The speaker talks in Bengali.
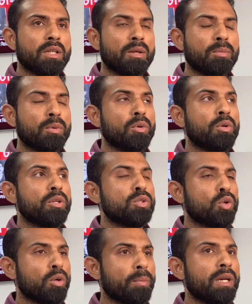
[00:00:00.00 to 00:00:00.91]
তারপর উনি
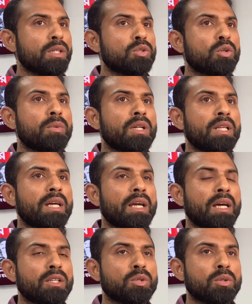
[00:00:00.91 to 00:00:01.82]
চোখ মেলে চোখ মেলে দেখে
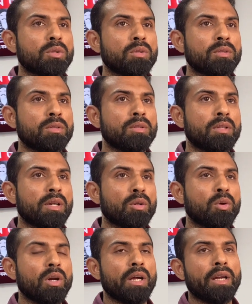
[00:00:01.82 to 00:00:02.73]
একজন তার
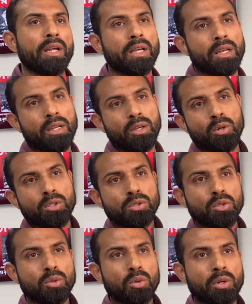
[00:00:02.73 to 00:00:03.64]
গলায় এখানে অস্ত্র
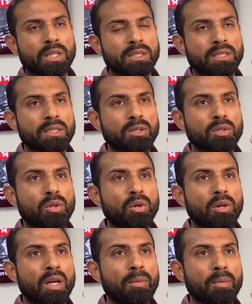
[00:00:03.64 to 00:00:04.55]
ধরে আছে
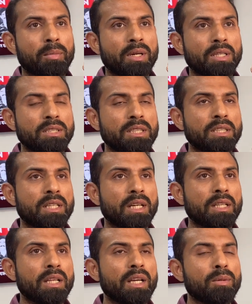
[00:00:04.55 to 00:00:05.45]
তখন আমার মা চিৎকার
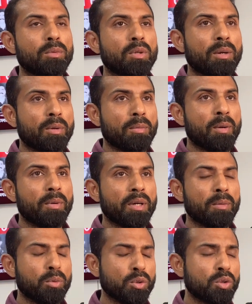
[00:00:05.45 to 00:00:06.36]
দেয় এবং আমার
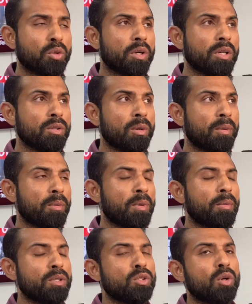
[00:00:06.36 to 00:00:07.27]
বাবাকে পুশ করে তো আমার
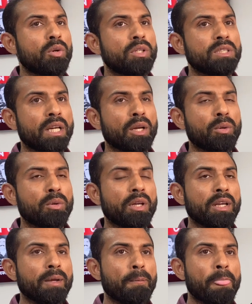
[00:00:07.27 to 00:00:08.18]
বাবা যখনই জেগে
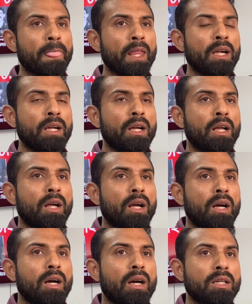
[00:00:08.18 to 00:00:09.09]
ওঠে
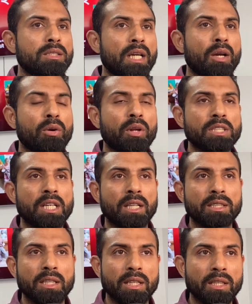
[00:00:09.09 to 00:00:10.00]
জেগে ওঠার
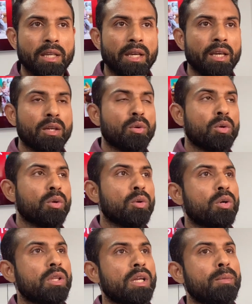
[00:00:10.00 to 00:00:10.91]
সাথে সাথে কোনো
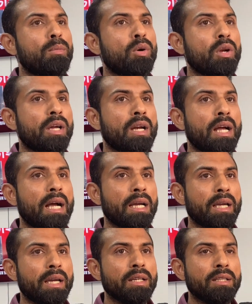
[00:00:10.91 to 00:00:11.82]
কথা বলার
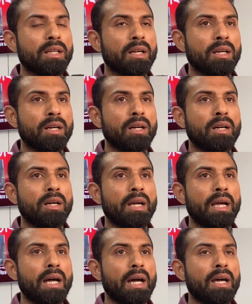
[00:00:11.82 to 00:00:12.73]
আগেই তারা
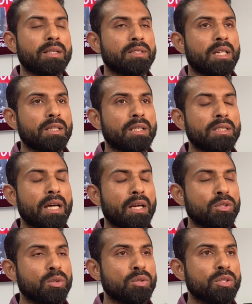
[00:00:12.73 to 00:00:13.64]
সাথে যে
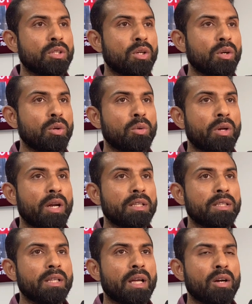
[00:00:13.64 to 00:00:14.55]
আরেকজন ছিল ওনার
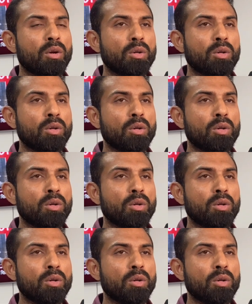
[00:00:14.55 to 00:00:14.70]
হাতে ধারালো